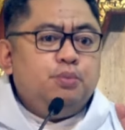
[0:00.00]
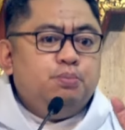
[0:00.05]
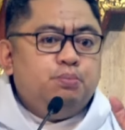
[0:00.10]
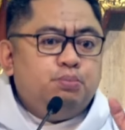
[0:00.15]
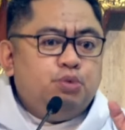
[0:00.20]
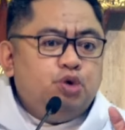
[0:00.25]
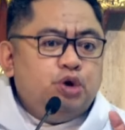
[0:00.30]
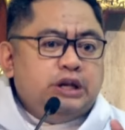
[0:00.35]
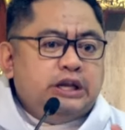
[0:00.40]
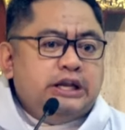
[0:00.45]

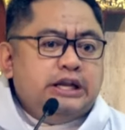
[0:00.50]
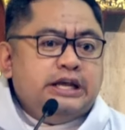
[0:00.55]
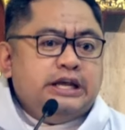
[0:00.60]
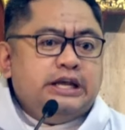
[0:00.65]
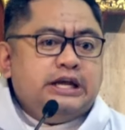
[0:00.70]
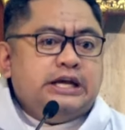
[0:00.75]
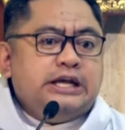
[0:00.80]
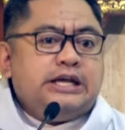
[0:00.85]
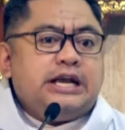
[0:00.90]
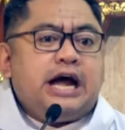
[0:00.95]

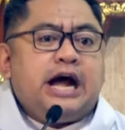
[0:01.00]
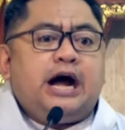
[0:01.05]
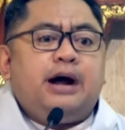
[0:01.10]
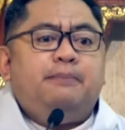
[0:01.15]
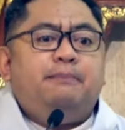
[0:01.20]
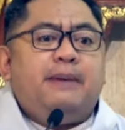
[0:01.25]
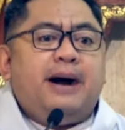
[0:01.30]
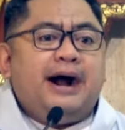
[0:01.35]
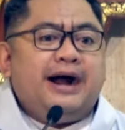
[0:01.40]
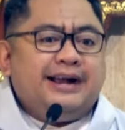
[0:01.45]
Muling
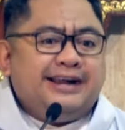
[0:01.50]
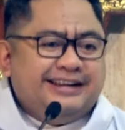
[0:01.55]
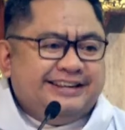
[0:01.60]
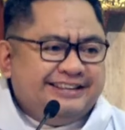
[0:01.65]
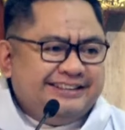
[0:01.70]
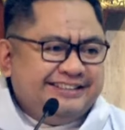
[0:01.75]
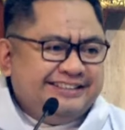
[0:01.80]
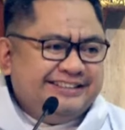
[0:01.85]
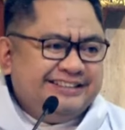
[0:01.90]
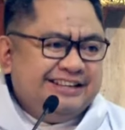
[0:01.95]
nahabag
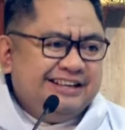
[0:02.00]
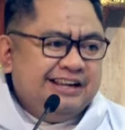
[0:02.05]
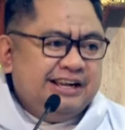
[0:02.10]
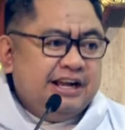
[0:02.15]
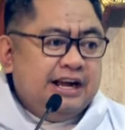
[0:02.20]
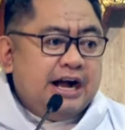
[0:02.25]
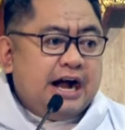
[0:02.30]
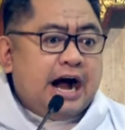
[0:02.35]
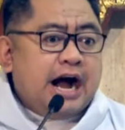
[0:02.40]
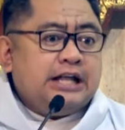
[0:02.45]

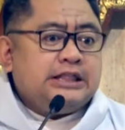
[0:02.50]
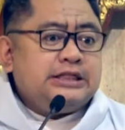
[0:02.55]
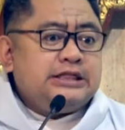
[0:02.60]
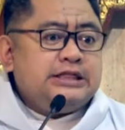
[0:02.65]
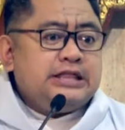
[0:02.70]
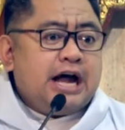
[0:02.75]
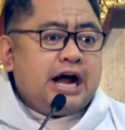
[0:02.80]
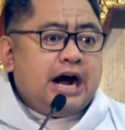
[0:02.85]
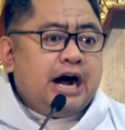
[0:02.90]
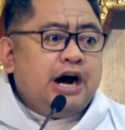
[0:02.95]
at
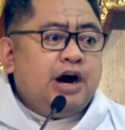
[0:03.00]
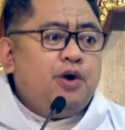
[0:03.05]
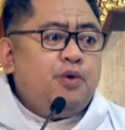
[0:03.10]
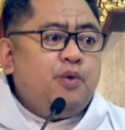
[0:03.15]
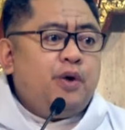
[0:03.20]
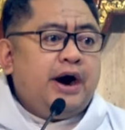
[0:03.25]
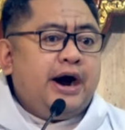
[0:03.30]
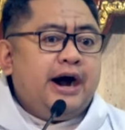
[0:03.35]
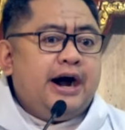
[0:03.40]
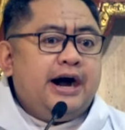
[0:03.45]

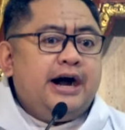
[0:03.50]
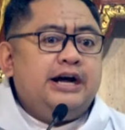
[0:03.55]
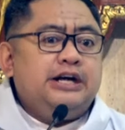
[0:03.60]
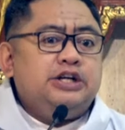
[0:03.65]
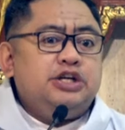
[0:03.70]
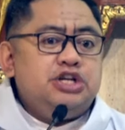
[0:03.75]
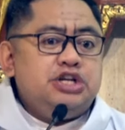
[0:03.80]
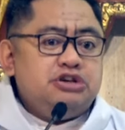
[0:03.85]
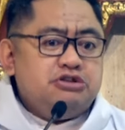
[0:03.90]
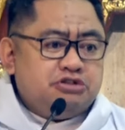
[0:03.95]
naawa
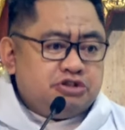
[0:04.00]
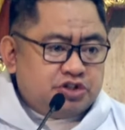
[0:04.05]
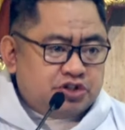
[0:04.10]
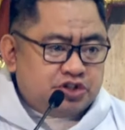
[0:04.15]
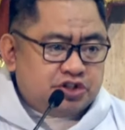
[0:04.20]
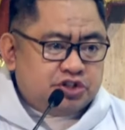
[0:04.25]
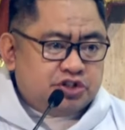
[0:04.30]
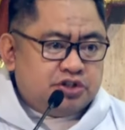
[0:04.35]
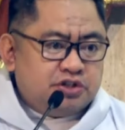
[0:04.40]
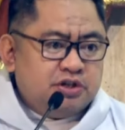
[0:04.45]
ang
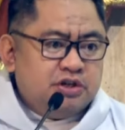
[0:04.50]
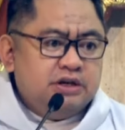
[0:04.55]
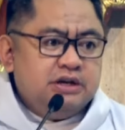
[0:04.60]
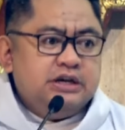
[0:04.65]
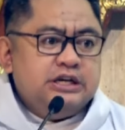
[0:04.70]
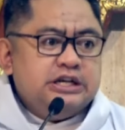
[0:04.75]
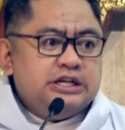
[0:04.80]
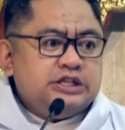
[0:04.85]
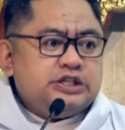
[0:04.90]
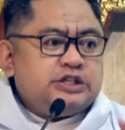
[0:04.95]
Diyos
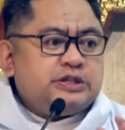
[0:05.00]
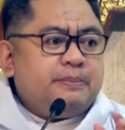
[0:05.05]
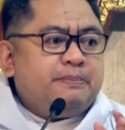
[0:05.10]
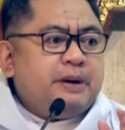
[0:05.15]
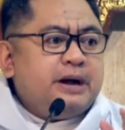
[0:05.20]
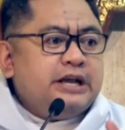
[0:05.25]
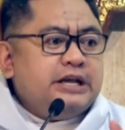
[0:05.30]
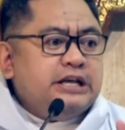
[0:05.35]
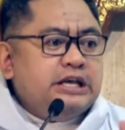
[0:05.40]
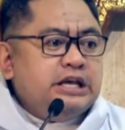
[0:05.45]
sa
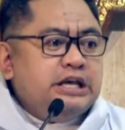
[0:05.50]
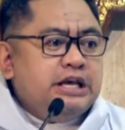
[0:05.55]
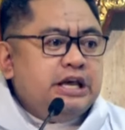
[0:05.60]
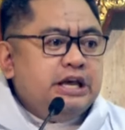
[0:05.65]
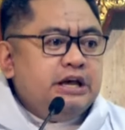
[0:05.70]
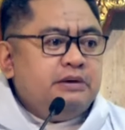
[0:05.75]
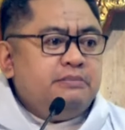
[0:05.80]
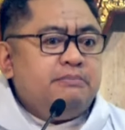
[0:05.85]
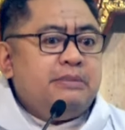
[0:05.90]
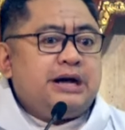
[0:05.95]

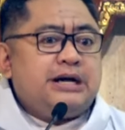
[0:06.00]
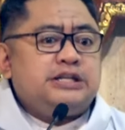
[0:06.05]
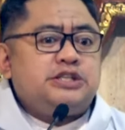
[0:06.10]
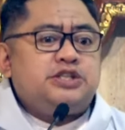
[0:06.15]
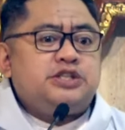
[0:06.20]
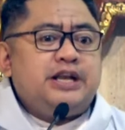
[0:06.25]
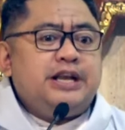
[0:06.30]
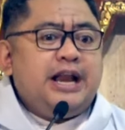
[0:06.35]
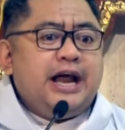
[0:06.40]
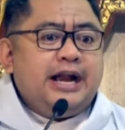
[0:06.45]
pagiging
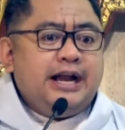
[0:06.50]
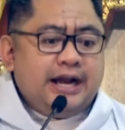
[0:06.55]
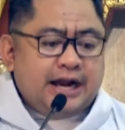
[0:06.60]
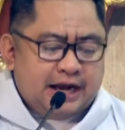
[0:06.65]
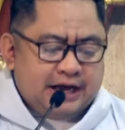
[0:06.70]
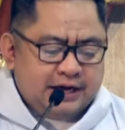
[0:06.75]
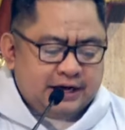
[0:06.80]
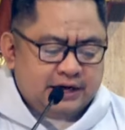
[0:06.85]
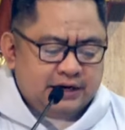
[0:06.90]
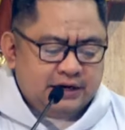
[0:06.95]

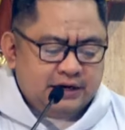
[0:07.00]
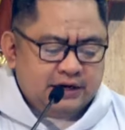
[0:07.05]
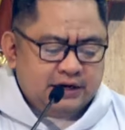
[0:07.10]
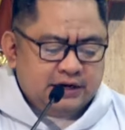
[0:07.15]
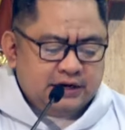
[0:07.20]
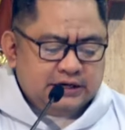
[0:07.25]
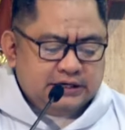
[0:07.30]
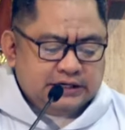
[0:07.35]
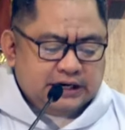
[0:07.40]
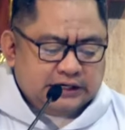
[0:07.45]
makasalanan
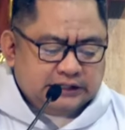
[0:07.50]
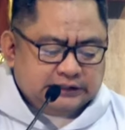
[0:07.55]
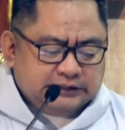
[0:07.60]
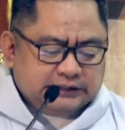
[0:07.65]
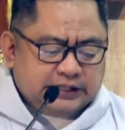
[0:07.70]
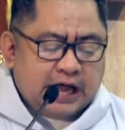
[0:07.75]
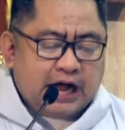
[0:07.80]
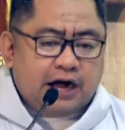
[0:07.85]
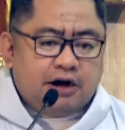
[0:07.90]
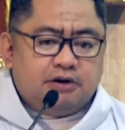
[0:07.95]
ng
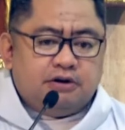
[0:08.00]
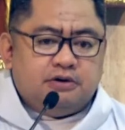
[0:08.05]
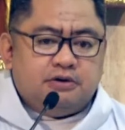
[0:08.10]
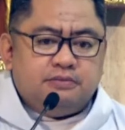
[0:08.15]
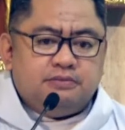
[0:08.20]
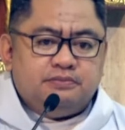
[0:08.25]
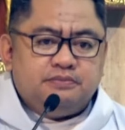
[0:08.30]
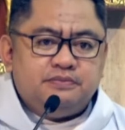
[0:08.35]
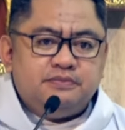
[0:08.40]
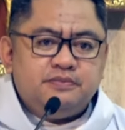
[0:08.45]

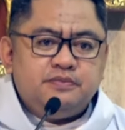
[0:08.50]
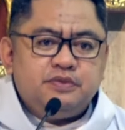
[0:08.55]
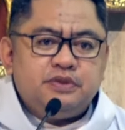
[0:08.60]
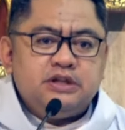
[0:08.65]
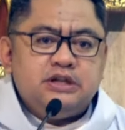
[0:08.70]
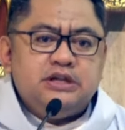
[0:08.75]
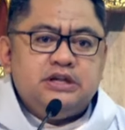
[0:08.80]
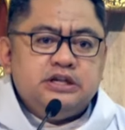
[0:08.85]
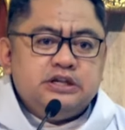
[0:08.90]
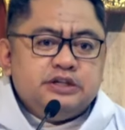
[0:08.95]
tao.
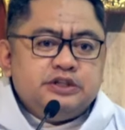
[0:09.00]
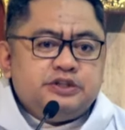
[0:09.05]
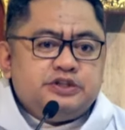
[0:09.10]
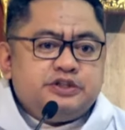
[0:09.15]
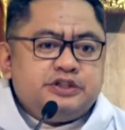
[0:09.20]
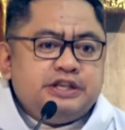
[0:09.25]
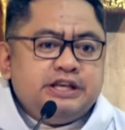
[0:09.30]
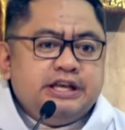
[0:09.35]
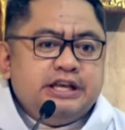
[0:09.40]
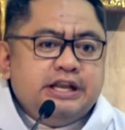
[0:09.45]

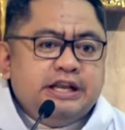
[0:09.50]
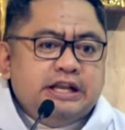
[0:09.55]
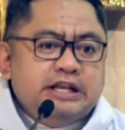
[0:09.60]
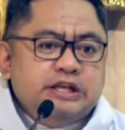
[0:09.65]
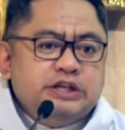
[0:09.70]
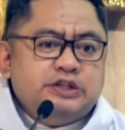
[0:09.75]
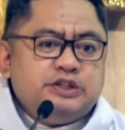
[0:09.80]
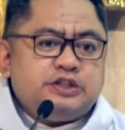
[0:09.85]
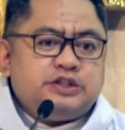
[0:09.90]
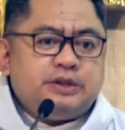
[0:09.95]
Si
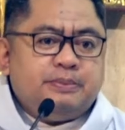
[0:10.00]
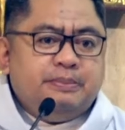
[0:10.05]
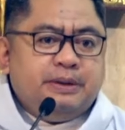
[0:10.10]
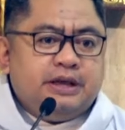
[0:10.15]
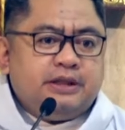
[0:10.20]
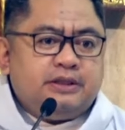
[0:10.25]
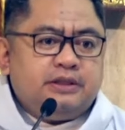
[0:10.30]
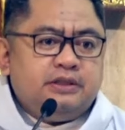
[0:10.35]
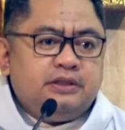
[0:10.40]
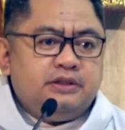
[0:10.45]

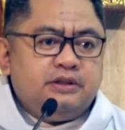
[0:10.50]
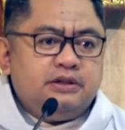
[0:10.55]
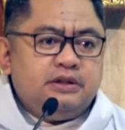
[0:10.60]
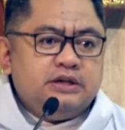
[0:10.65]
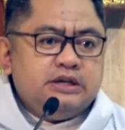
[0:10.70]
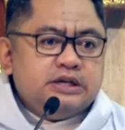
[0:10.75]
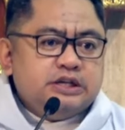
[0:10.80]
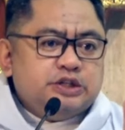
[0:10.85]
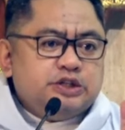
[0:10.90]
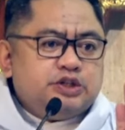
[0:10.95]
Elizabeth,
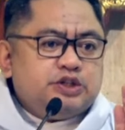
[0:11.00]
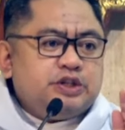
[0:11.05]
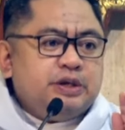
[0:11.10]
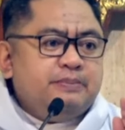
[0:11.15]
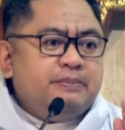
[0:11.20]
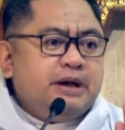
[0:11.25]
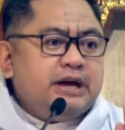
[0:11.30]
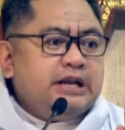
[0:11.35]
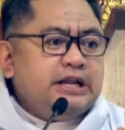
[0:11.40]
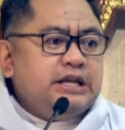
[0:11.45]
si
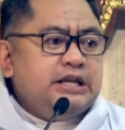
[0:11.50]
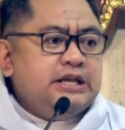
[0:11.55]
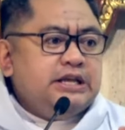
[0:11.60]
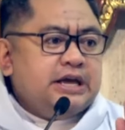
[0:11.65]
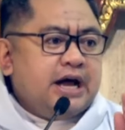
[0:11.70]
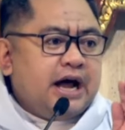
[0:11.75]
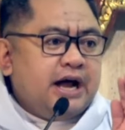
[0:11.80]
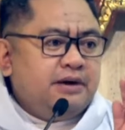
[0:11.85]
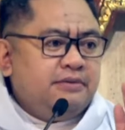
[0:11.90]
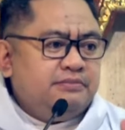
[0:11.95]

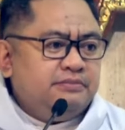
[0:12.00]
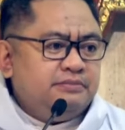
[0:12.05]
Maria,